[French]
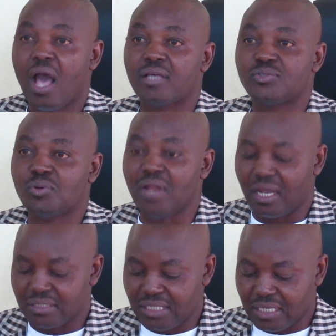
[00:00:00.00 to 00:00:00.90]
en son
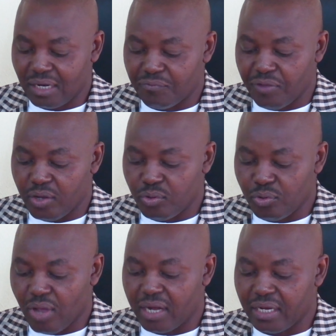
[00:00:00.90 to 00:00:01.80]
article
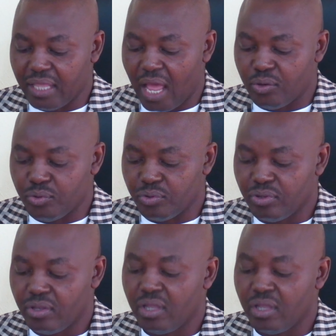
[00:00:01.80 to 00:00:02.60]
22, alinéa 2,